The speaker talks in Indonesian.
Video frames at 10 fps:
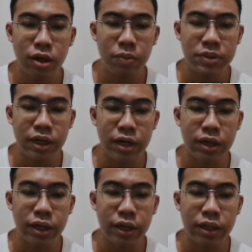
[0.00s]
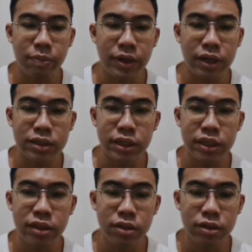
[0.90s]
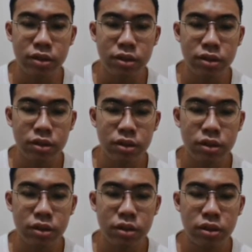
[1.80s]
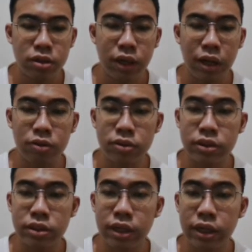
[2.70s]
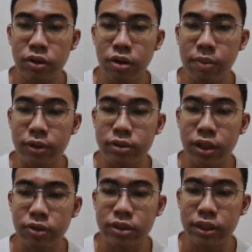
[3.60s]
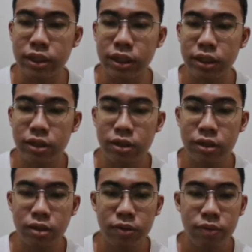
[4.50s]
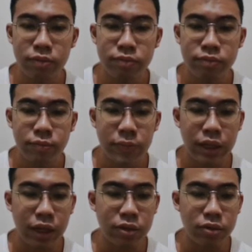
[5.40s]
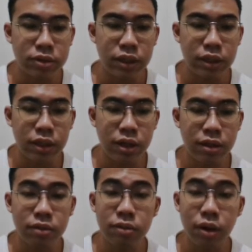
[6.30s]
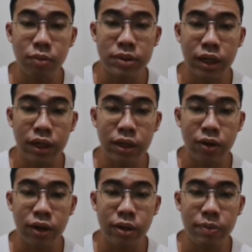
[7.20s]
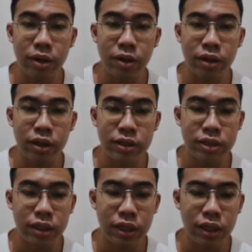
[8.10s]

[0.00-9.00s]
misalkan ini kita pindah ke sini 100 jadi kita udah bagus taruh sini terus kita kalau misalkan taruh lagi di bagian sini